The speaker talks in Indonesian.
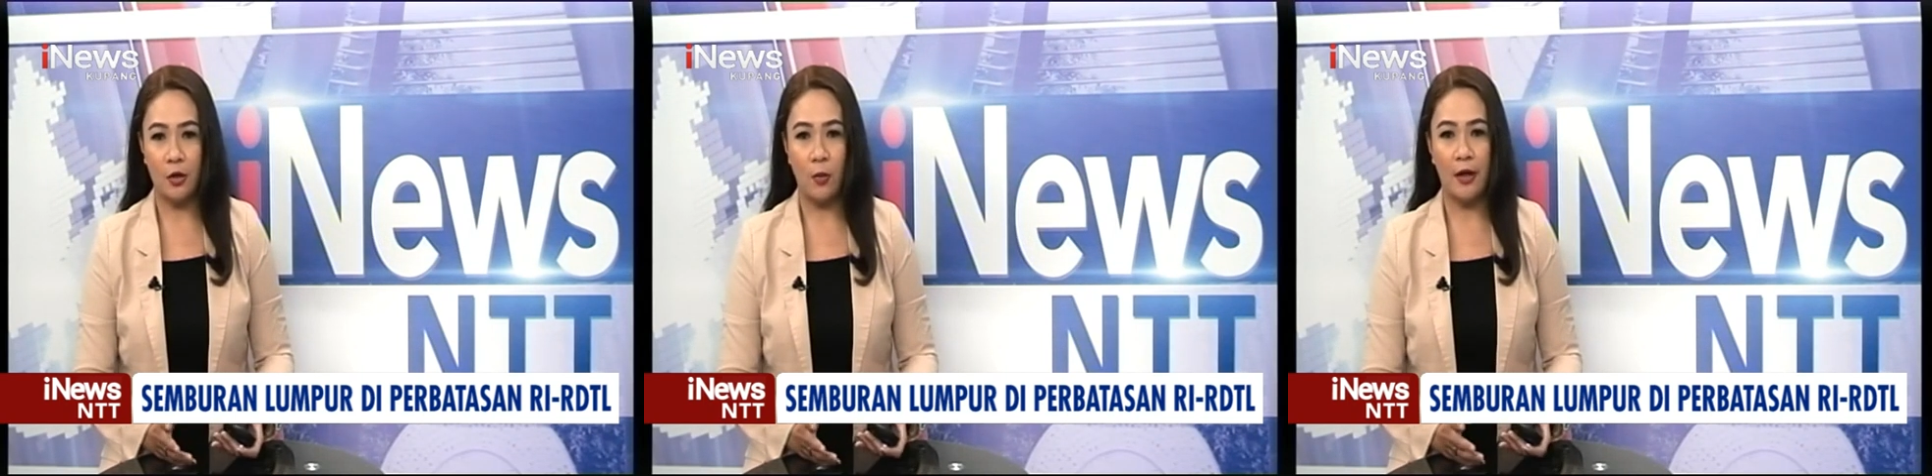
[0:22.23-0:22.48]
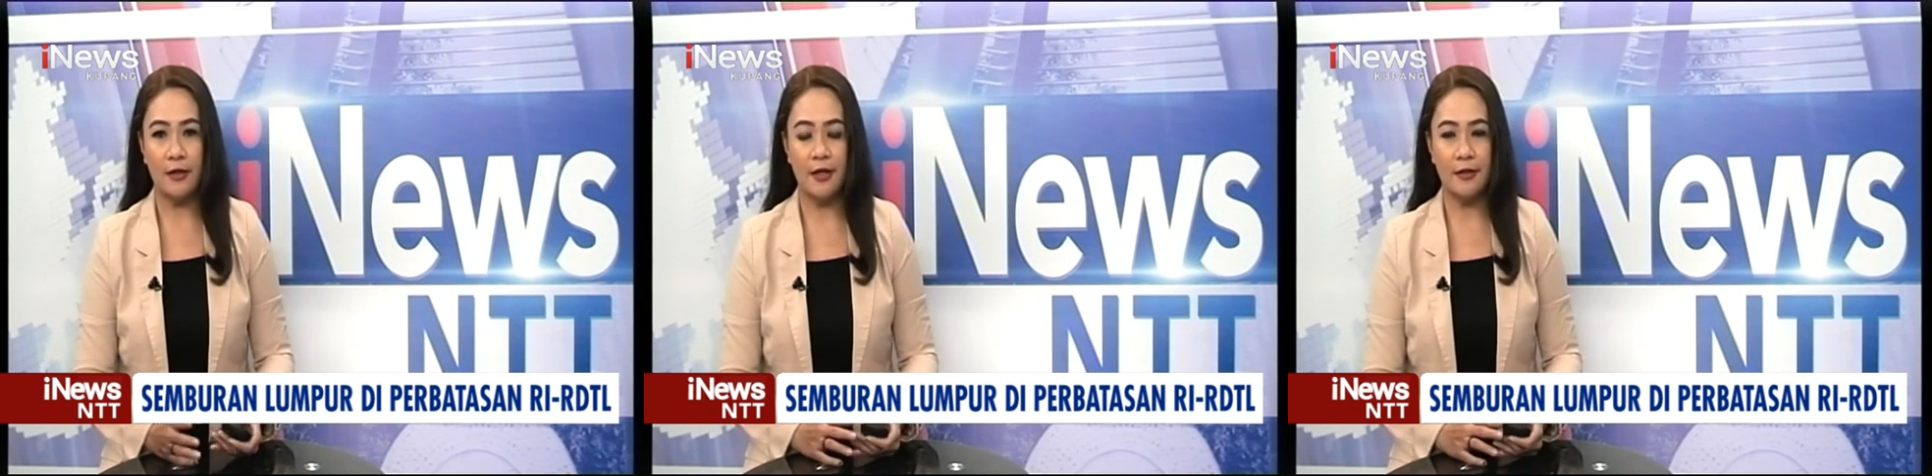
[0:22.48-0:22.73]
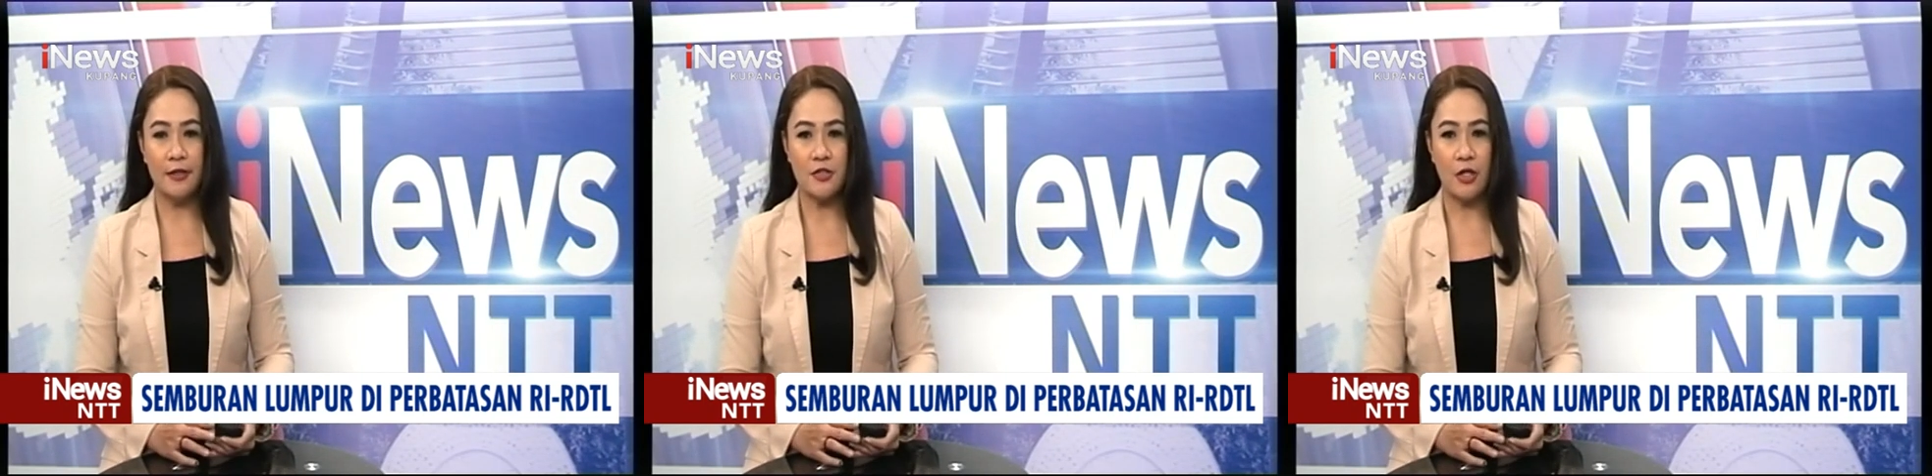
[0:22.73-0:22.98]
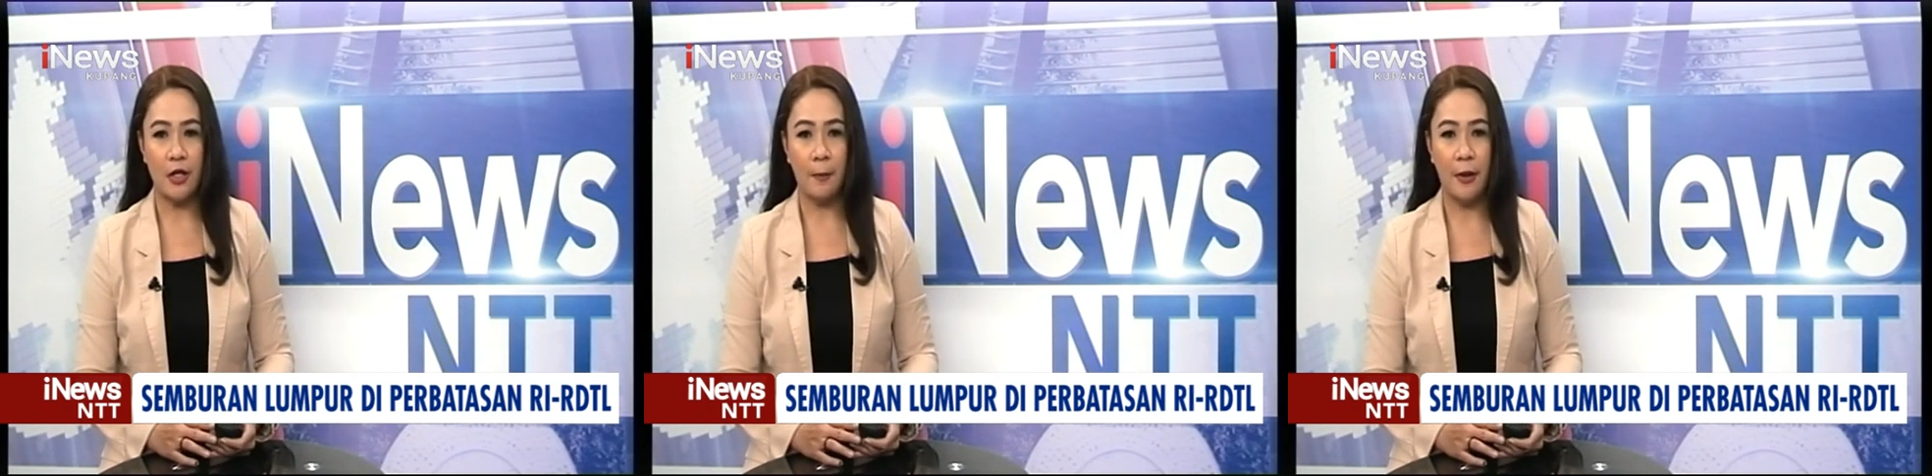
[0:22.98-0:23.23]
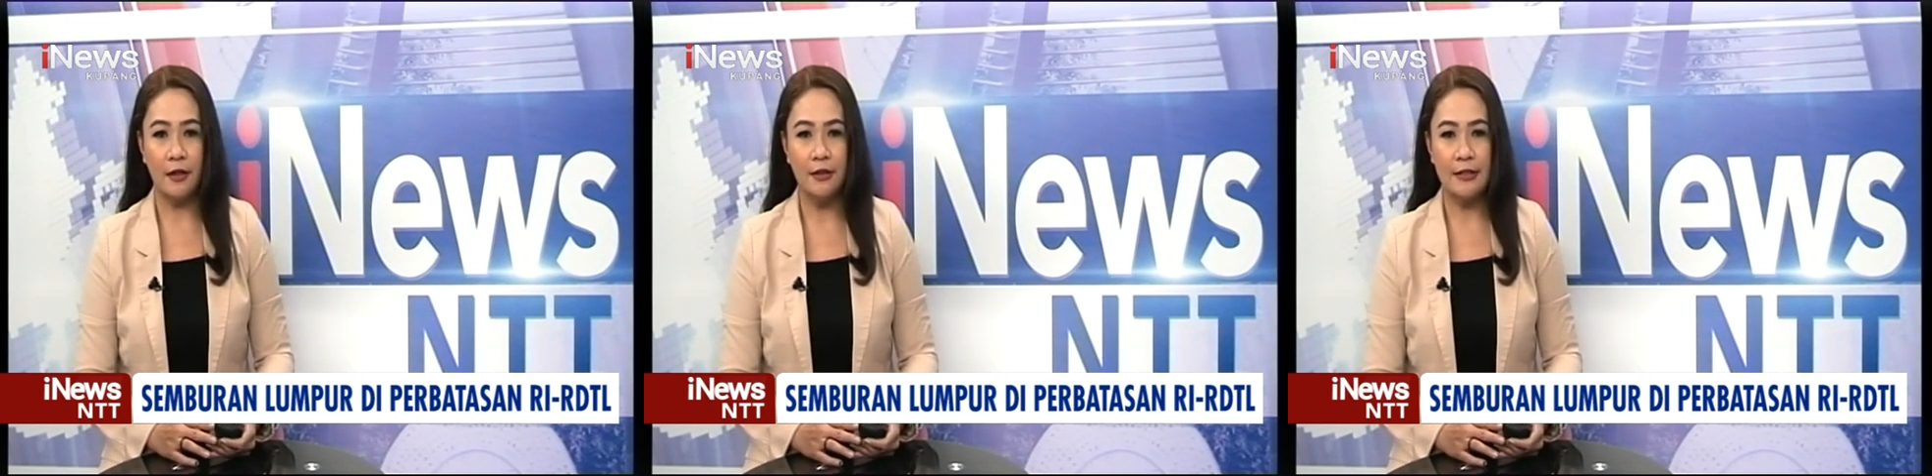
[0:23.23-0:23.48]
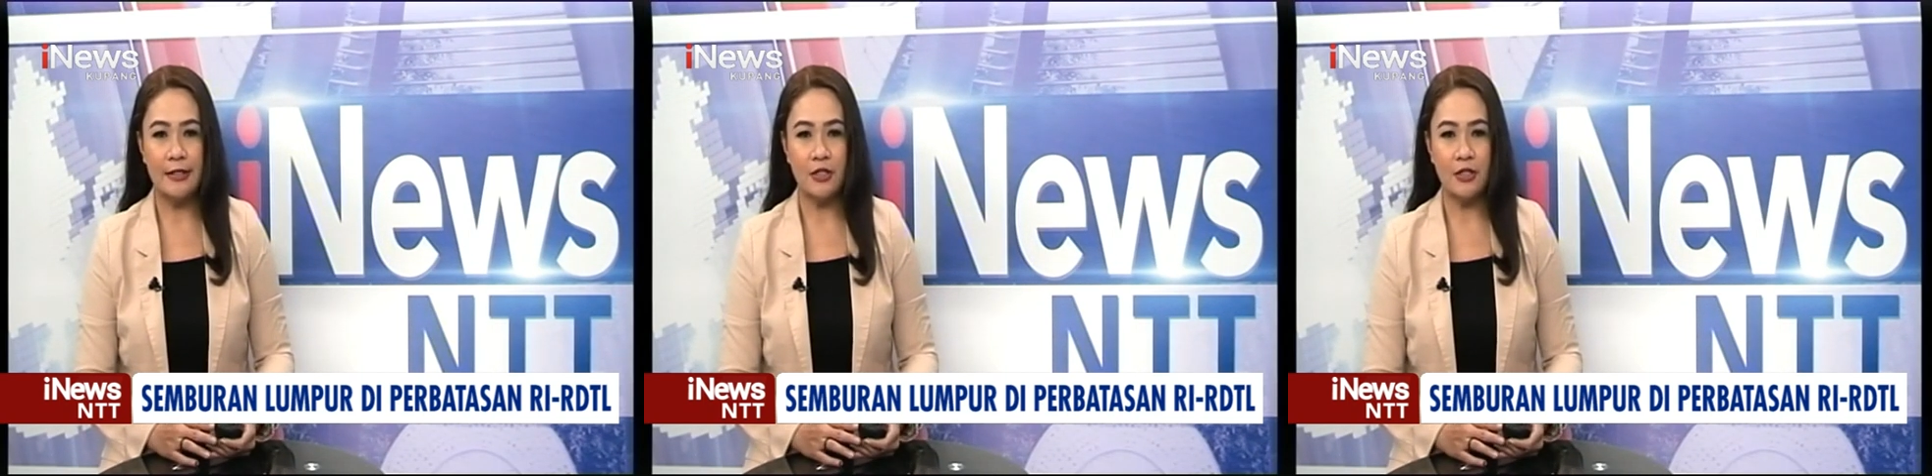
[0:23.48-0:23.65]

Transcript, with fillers: warga desa Napan di